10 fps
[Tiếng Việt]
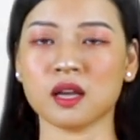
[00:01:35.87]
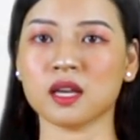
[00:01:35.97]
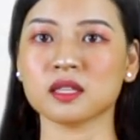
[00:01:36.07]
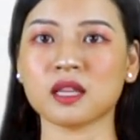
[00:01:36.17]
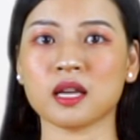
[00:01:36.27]

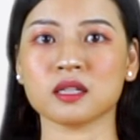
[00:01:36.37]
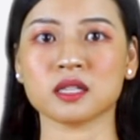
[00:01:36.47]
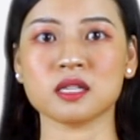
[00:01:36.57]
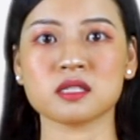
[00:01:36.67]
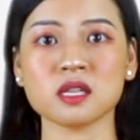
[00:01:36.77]
Hết thảy
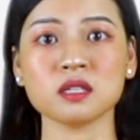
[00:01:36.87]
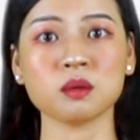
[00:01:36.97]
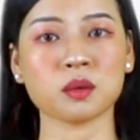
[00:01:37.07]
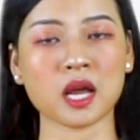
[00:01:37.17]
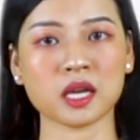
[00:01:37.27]
khí chất
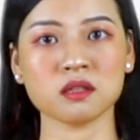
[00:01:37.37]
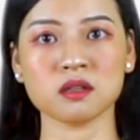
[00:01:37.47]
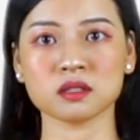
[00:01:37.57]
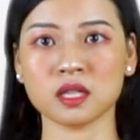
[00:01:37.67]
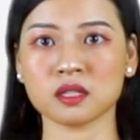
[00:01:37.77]
của đại
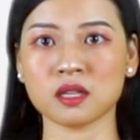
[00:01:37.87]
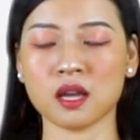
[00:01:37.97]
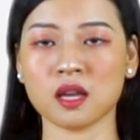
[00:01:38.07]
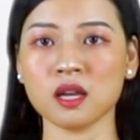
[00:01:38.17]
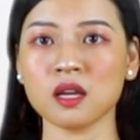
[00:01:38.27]
đường thịnh
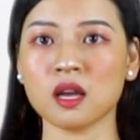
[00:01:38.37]
thế